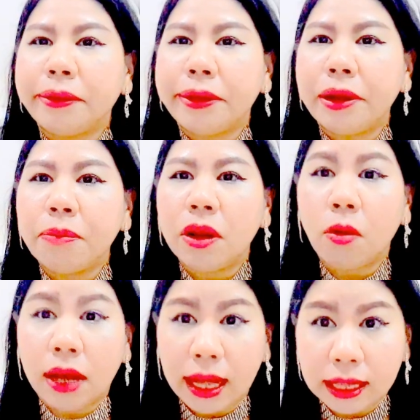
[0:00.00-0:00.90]
นี้เราเป็นโร
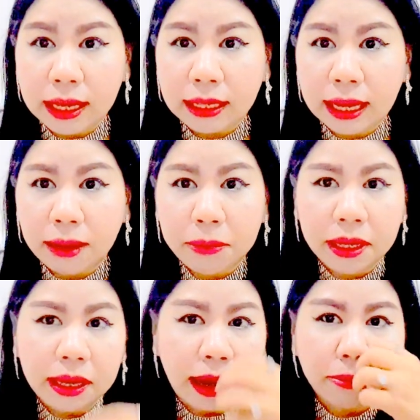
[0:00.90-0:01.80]
งงานเองนะคะไม่
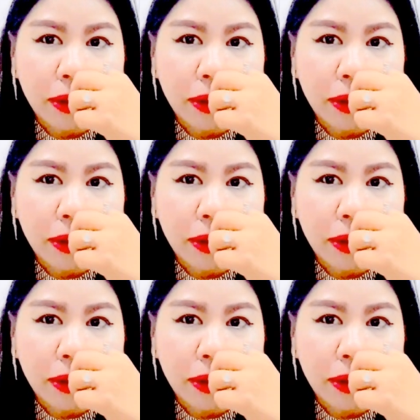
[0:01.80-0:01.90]
ได้อัพ